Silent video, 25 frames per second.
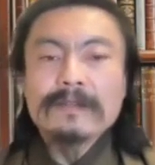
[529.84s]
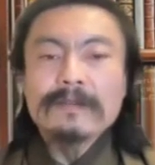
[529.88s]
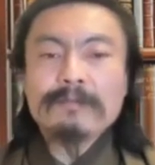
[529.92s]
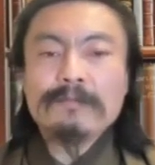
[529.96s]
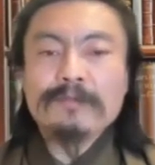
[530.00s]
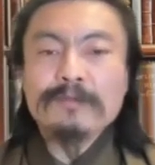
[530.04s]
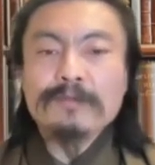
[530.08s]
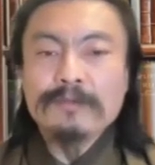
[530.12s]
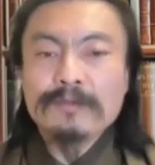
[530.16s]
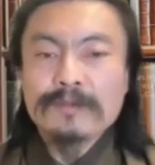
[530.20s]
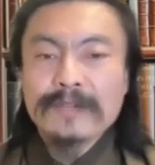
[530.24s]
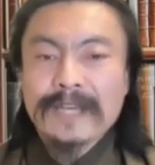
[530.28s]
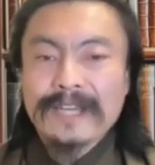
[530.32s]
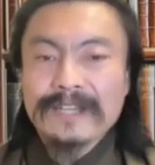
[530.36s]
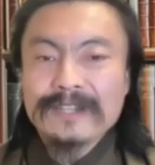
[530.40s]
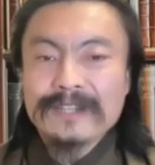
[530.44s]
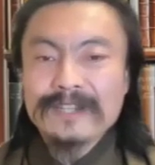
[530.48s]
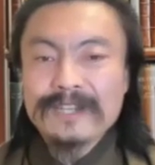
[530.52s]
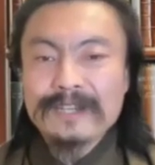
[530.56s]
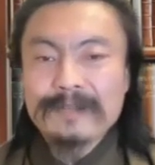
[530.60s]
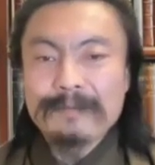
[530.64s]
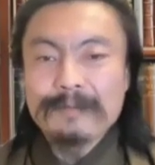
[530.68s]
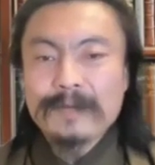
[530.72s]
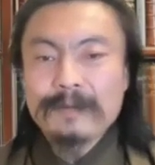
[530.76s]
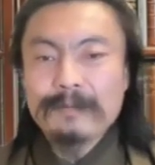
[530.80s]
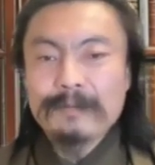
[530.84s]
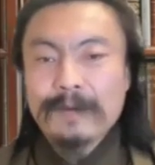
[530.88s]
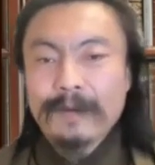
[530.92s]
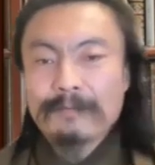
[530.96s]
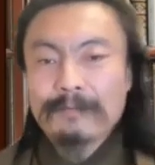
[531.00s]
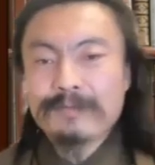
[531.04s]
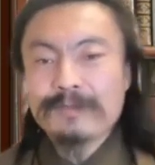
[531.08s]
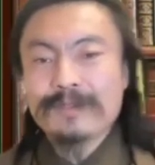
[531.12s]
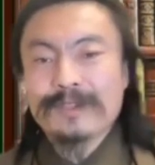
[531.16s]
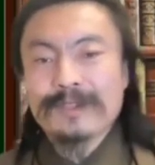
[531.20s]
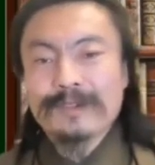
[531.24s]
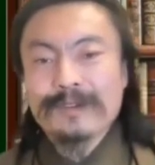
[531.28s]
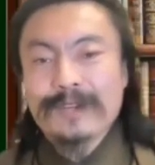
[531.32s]
無限に微、まあ、
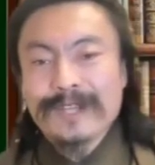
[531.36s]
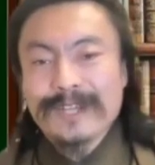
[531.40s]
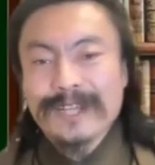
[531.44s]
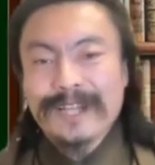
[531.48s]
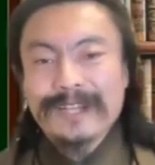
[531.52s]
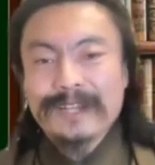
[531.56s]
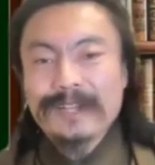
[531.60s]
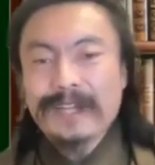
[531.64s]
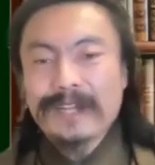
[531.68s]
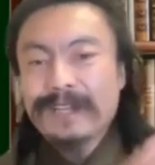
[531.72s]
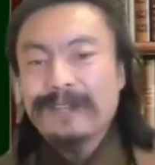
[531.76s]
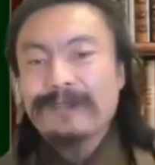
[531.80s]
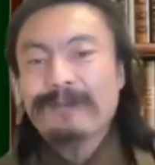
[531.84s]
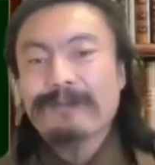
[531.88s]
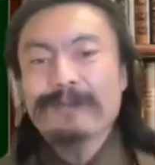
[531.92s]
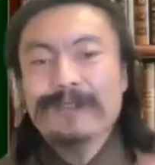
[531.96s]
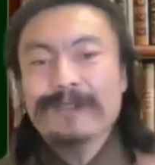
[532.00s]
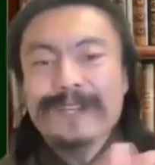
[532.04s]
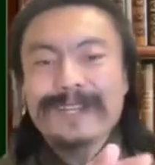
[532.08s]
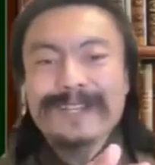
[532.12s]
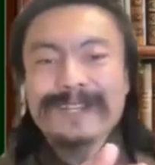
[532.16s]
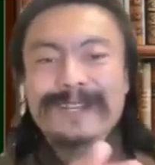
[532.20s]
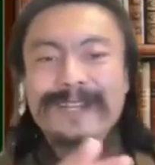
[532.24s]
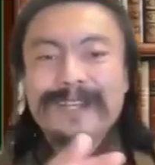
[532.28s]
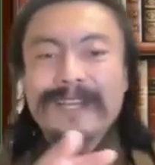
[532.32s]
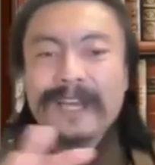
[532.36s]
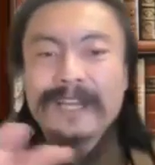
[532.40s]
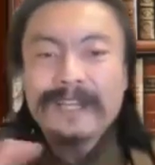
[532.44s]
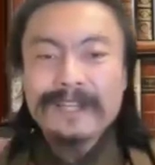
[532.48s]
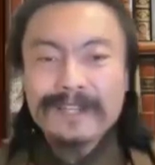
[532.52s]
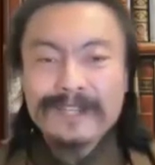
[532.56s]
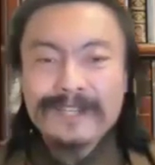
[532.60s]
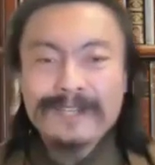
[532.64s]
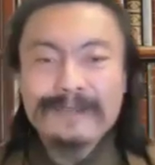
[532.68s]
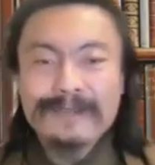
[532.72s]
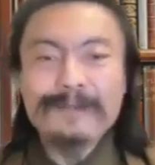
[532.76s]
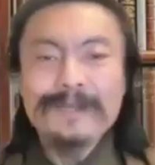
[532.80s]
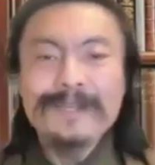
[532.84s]
無っていうのは な, ないってことなんで、限
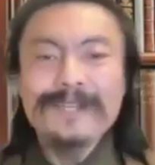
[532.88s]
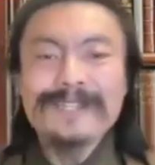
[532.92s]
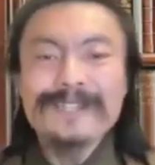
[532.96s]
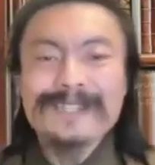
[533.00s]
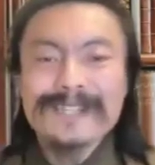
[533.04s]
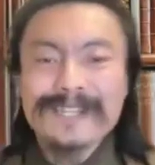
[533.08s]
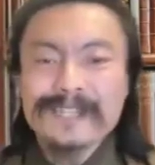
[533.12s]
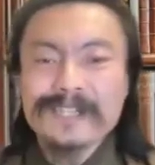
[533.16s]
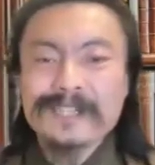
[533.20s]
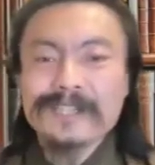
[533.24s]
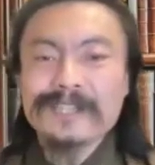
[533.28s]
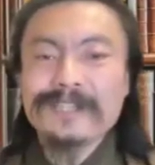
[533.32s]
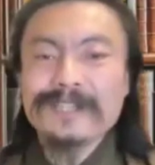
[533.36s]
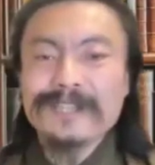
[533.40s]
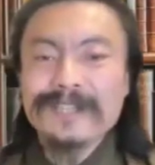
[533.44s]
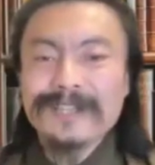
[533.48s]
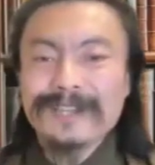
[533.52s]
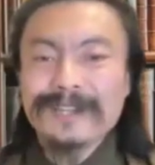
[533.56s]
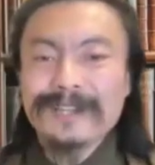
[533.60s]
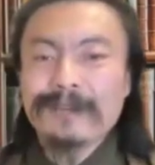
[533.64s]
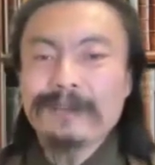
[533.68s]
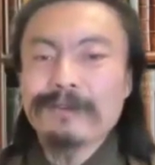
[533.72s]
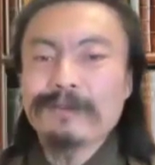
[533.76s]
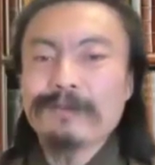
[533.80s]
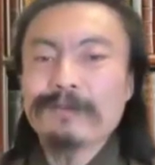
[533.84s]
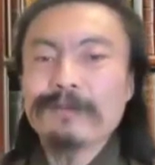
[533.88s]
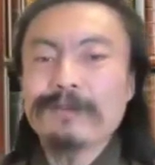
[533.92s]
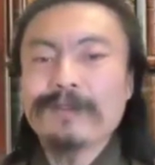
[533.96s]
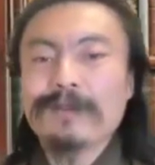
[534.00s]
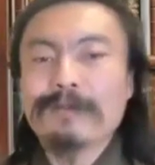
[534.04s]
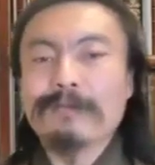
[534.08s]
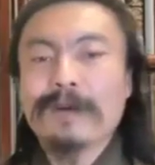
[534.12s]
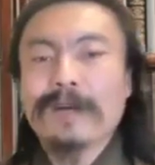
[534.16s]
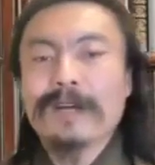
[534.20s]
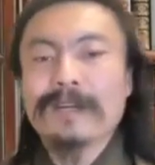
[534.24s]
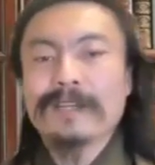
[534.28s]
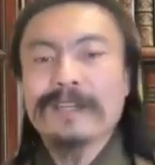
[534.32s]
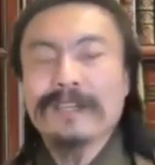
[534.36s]
に微絶心にっていうふうに、
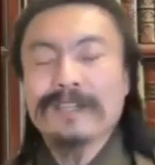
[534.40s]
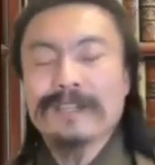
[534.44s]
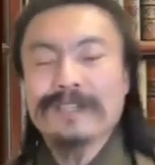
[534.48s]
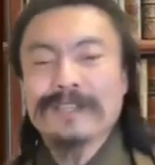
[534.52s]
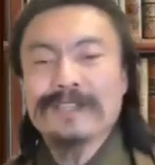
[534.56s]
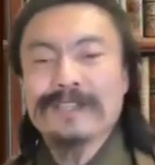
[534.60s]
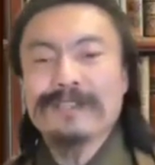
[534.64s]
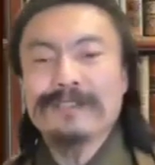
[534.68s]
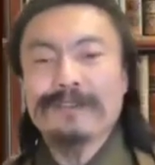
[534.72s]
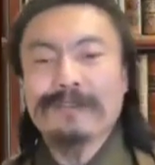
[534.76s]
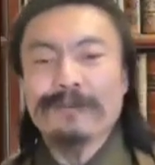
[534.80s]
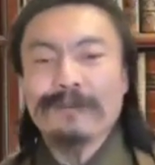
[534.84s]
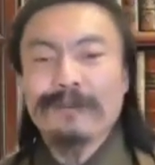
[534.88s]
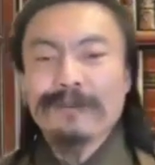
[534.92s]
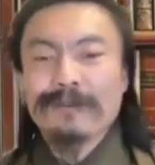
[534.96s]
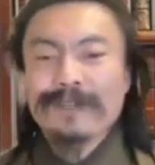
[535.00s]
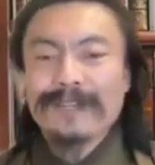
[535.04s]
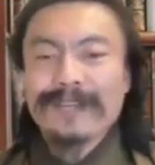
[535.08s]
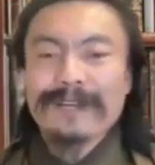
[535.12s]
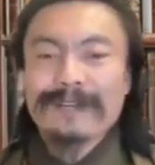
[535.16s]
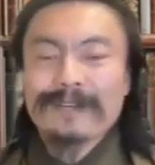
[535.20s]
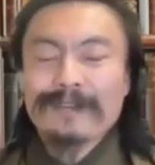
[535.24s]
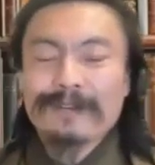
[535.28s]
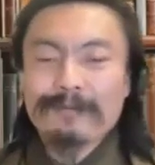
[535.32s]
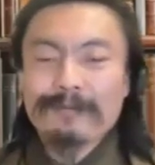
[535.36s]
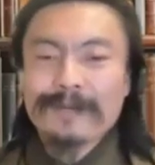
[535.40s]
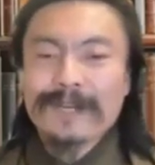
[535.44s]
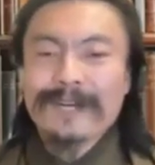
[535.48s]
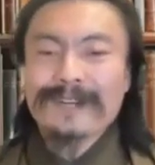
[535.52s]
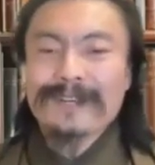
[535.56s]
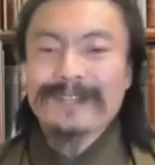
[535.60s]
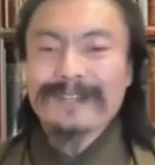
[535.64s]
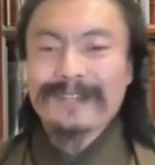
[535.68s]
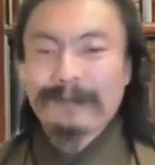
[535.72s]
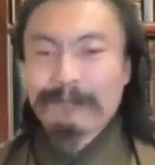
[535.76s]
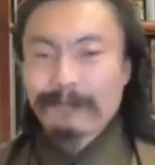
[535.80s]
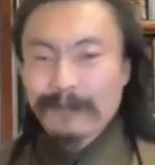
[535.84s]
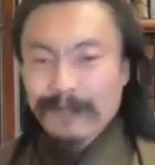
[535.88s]
まあ、般若心経、ね、興味ある
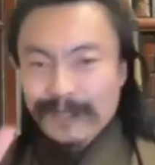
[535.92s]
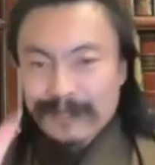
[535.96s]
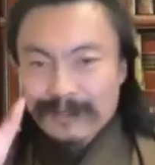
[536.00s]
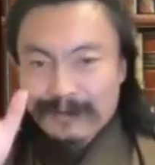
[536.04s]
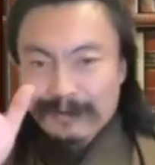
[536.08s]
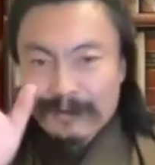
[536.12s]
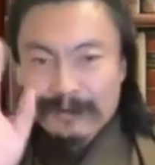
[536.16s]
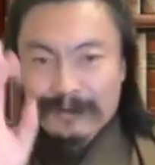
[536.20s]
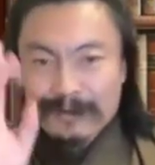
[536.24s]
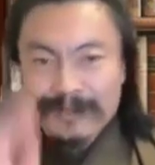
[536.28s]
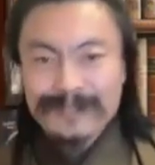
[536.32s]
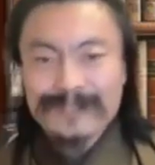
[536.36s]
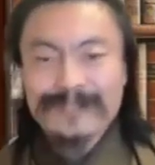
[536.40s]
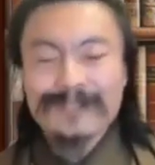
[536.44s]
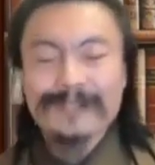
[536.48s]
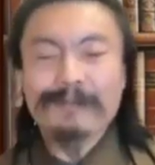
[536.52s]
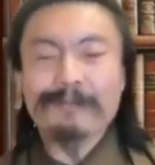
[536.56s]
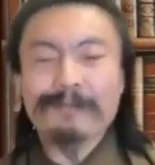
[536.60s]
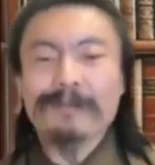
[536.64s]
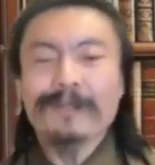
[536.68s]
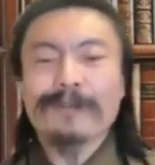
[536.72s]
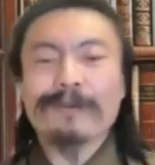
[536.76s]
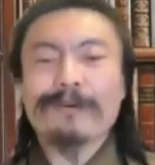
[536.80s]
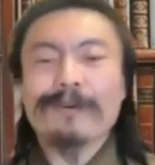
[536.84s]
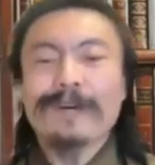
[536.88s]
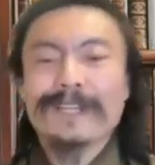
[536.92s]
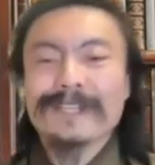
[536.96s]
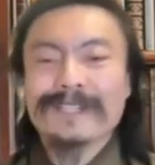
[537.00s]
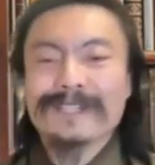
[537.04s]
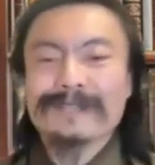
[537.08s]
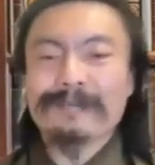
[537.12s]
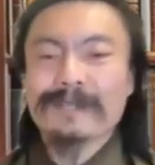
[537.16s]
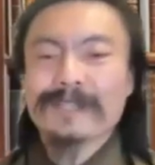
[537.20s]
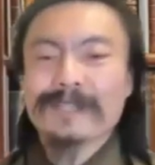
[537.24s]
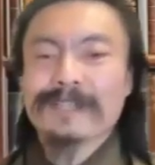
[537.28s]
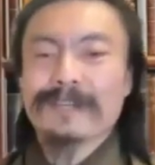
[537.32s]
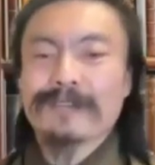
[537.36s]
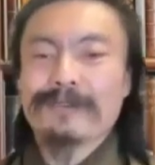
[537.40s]
方はまたそれについてまたお話
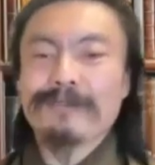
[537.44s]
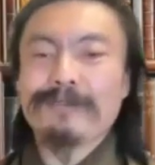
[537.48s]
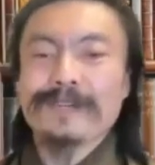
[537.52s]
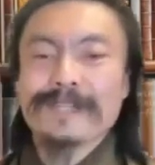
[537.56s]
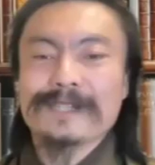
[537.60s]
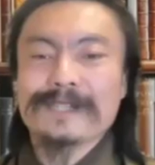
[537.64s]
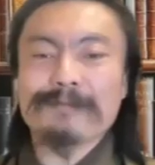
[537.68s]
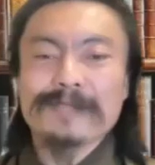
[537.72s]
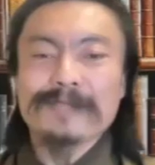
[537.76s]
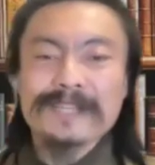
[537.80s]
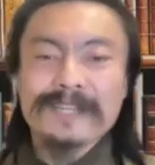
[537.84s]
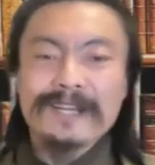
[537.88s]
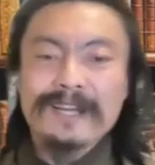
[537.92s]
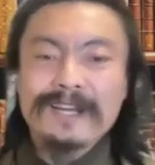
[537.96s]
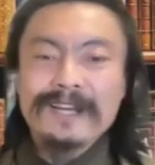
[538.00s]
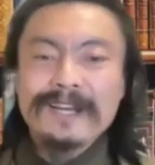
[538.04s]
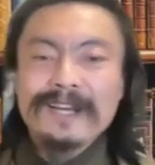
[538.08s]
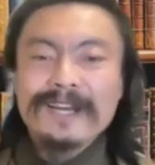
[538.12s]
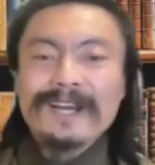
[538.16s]
しますが、今日はしません。